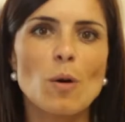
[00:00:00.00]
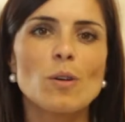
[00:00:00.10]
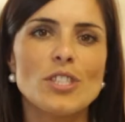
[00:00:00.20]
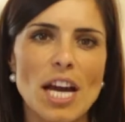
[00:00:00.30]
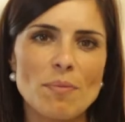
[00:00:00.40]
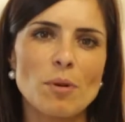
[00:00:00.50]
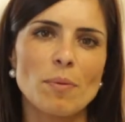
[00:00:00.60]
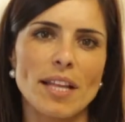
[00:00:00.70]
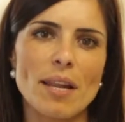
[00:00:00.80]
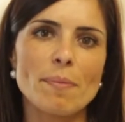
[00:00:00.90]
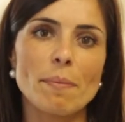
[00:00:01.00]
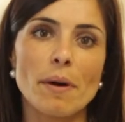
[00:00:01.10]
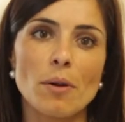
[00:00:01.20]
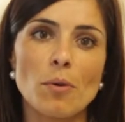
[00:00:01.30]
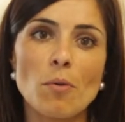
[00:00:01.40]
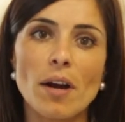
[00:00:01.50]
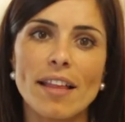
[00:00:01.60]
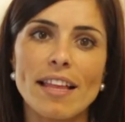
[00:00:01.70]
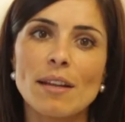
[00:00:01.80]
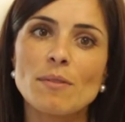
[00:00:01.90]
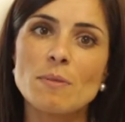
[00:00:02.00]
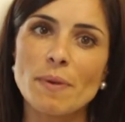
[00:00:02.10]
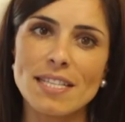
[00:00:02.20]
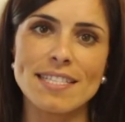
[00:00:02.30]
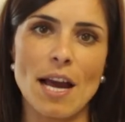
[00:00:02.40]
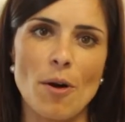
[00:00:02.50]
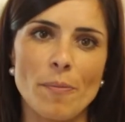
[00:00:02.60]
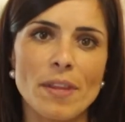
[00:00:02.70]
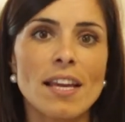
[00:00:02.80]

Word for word: o Diário Popular preparou um caderno especial